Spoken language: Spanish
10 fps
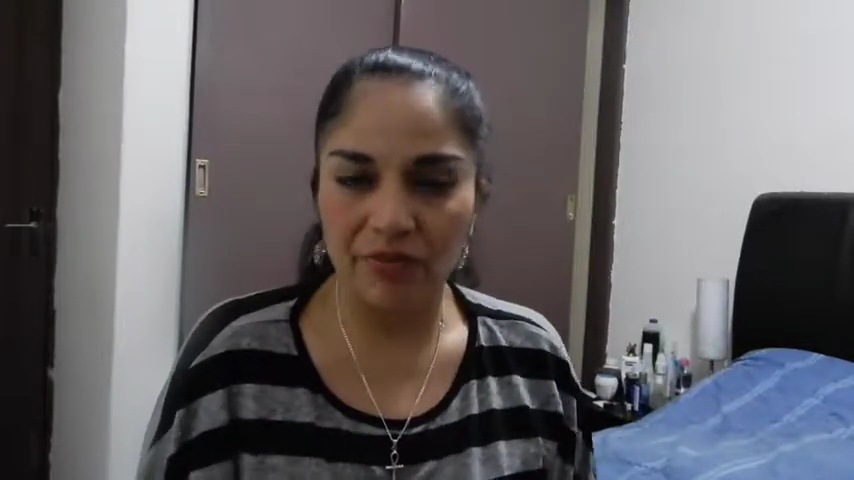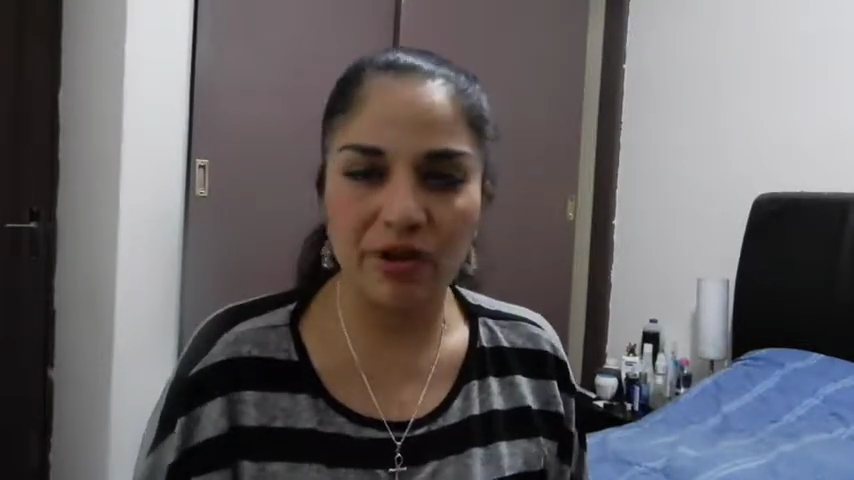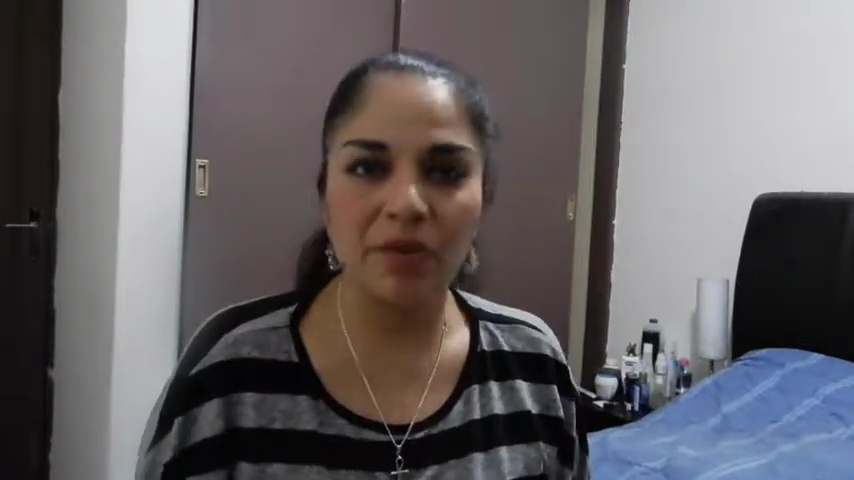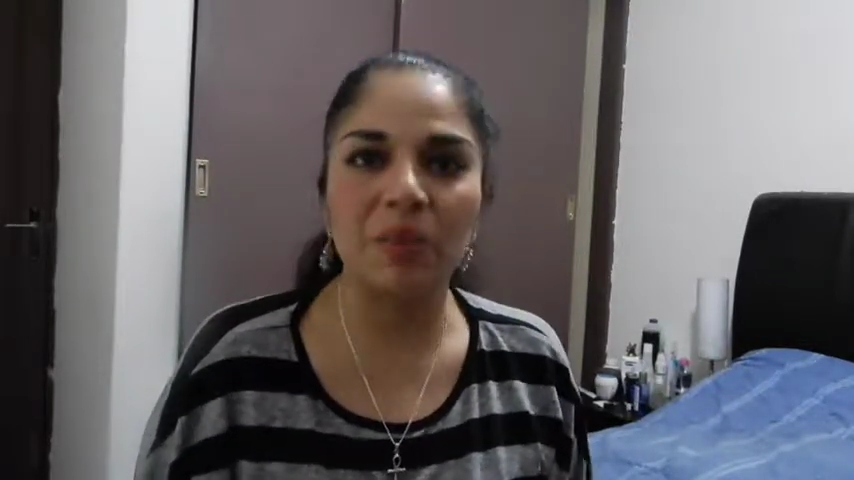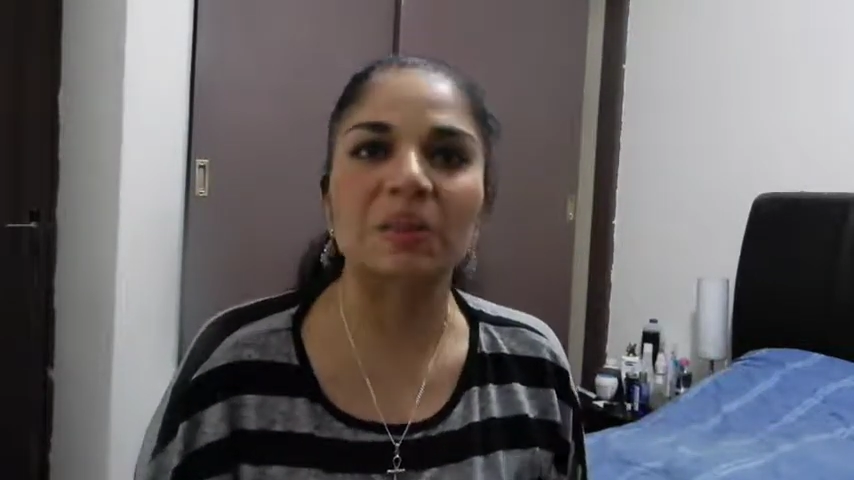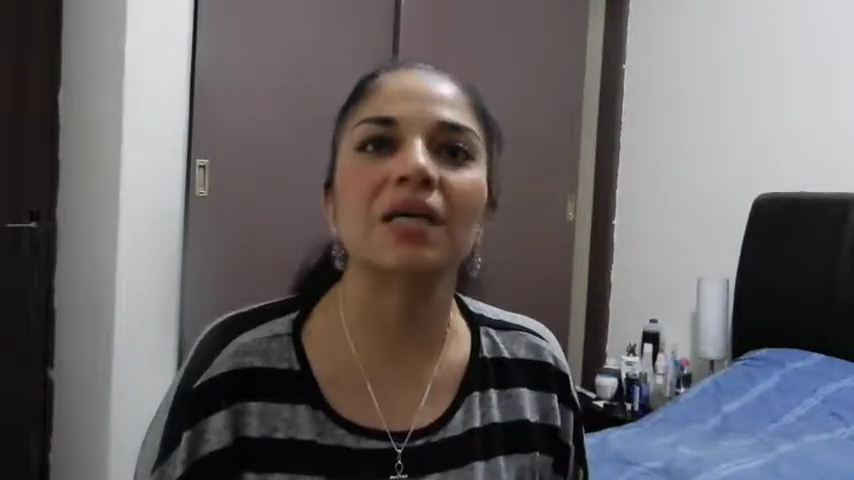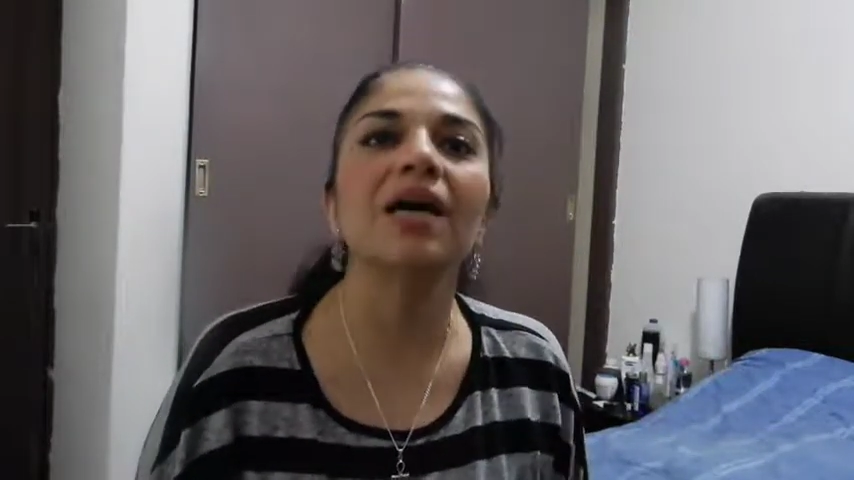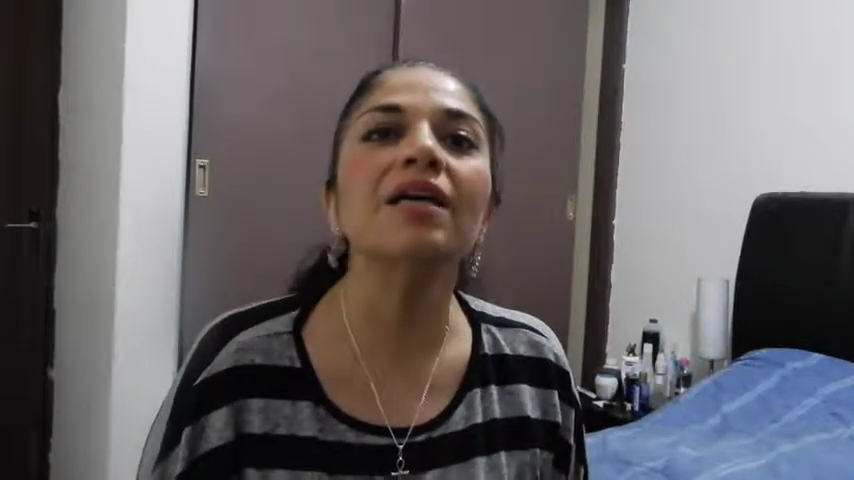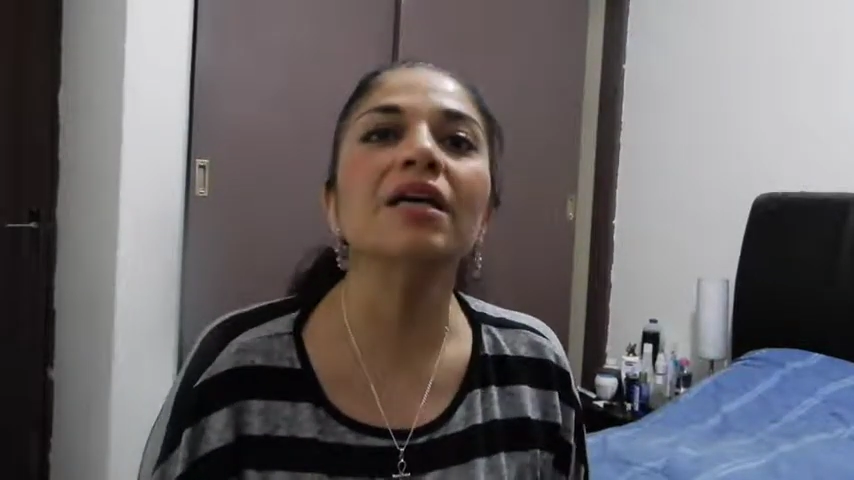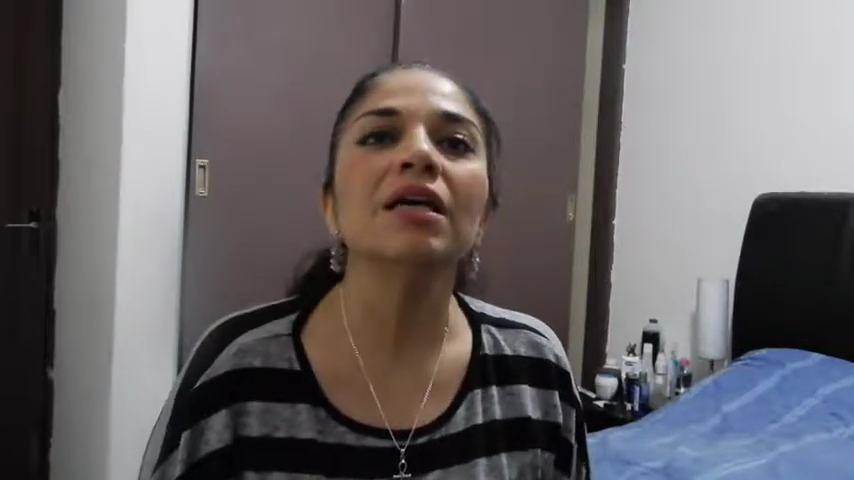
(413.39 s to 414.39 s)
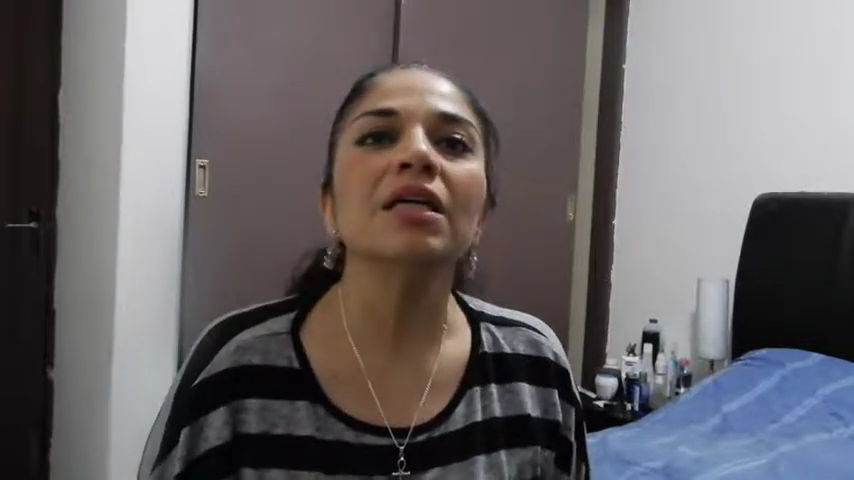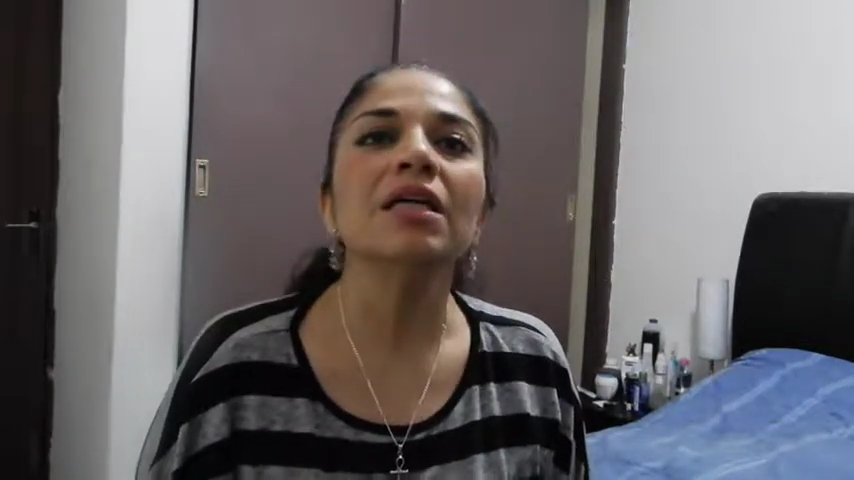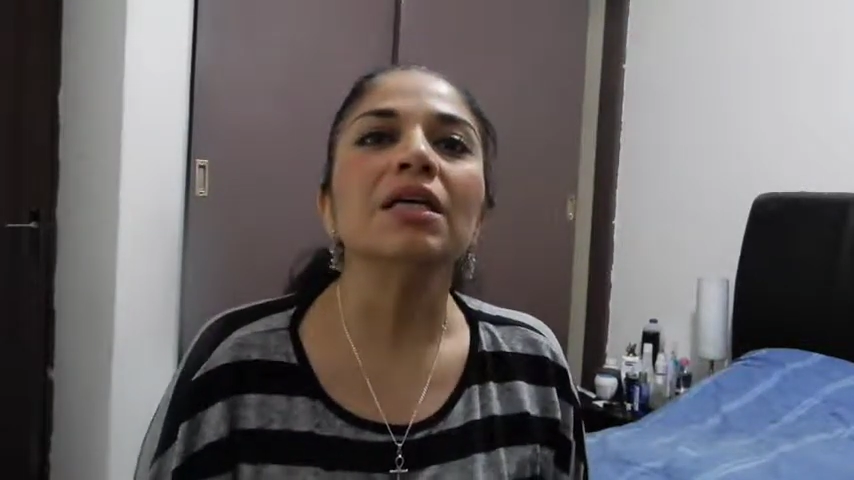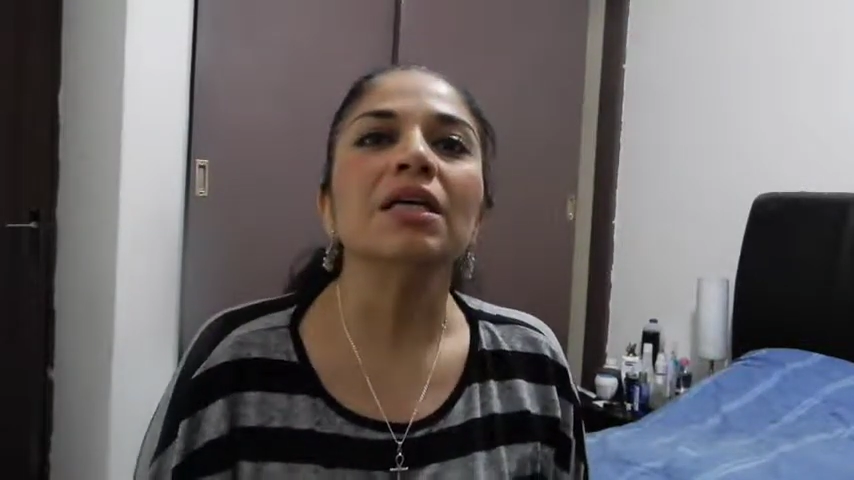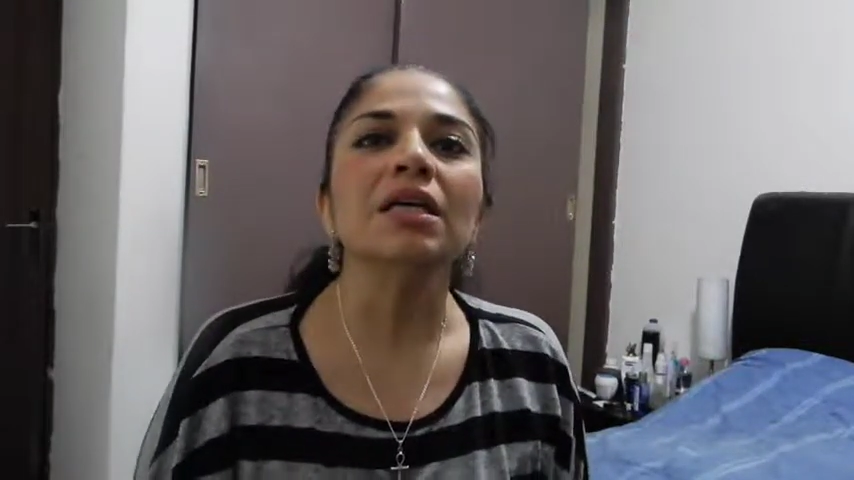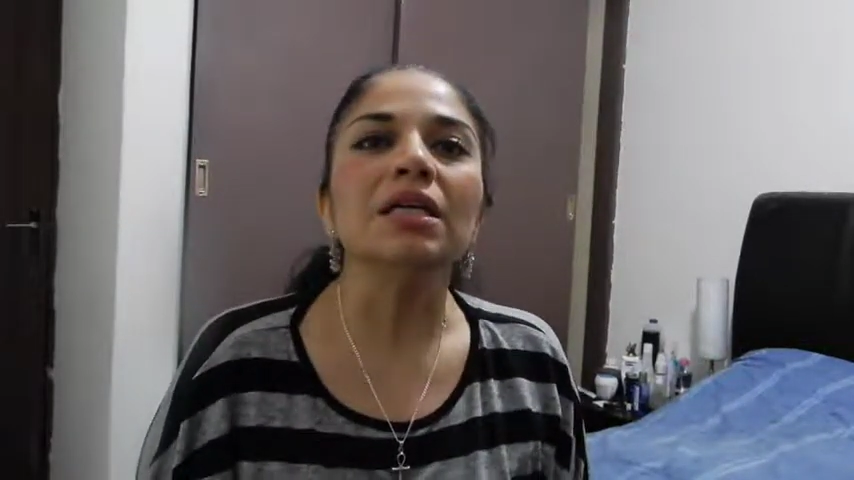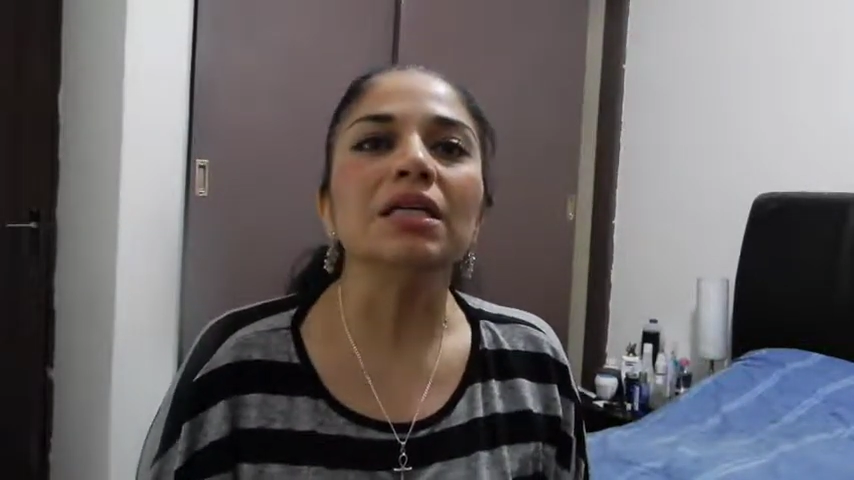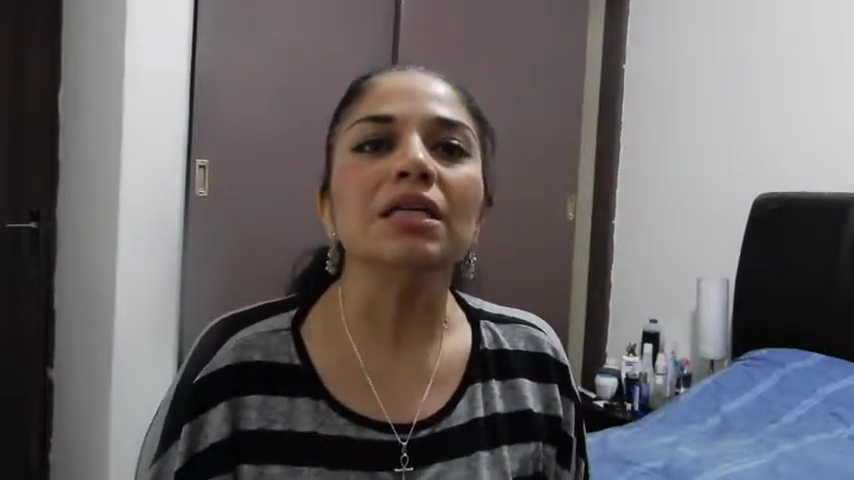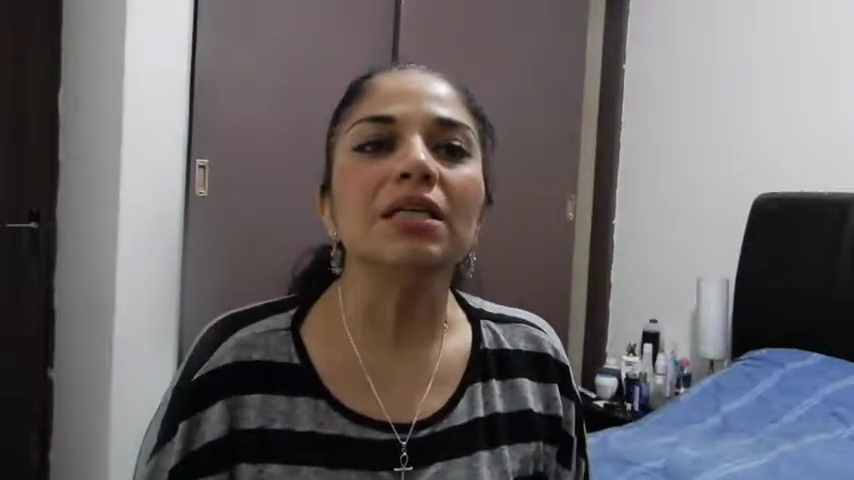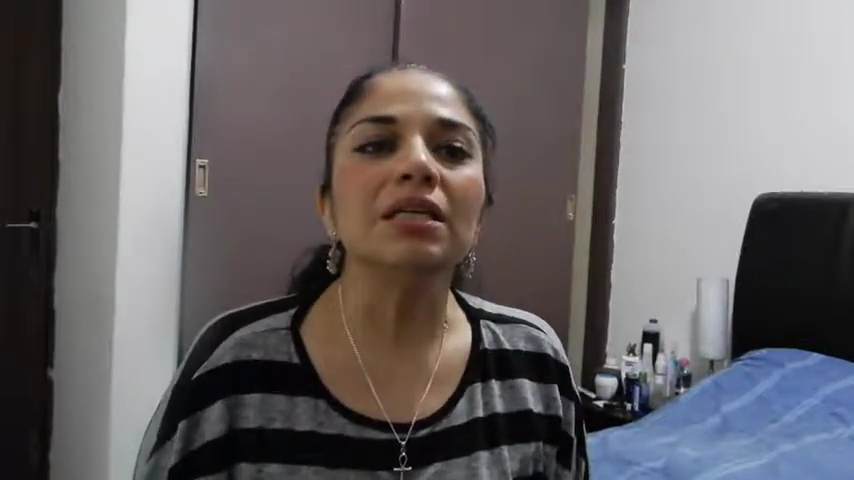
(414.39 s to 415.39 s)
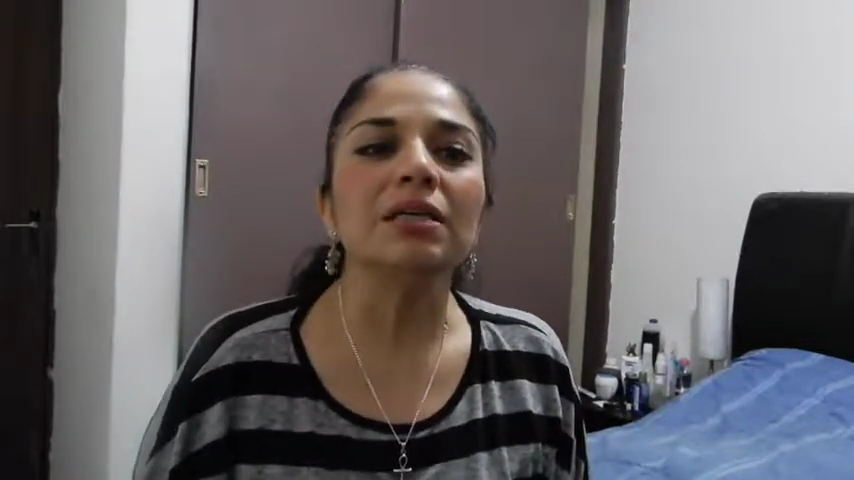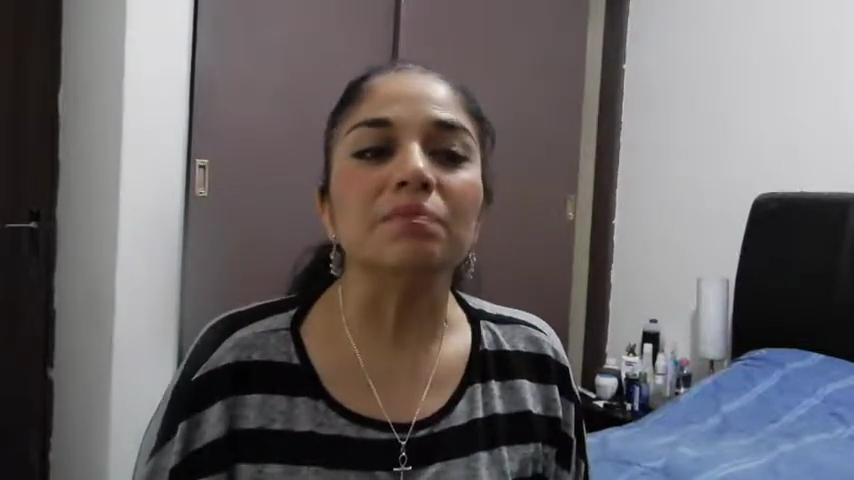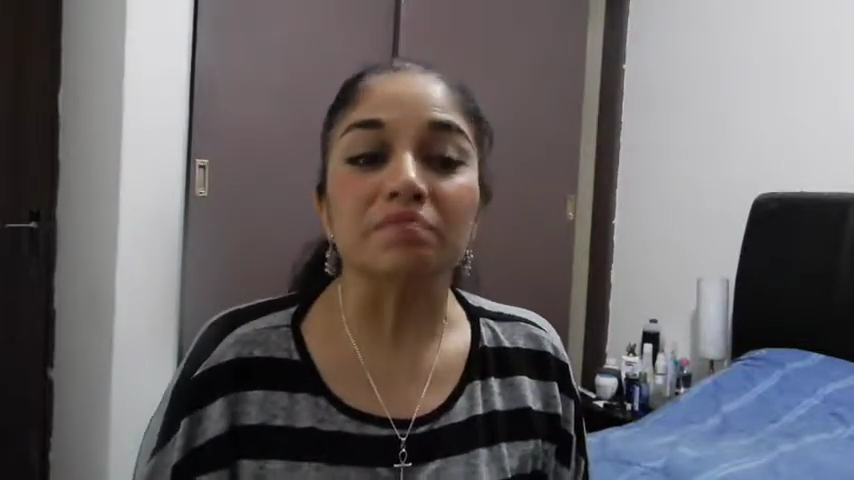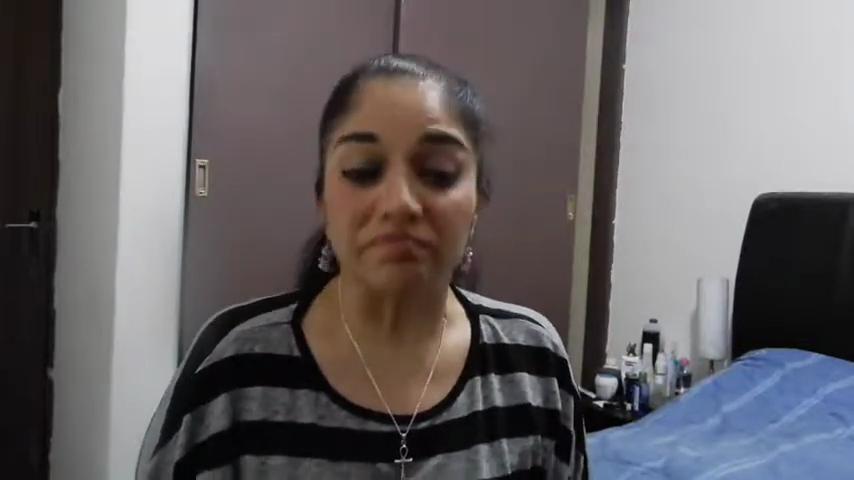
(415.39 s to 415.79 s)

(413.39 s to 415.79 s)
fuera a pasar. Y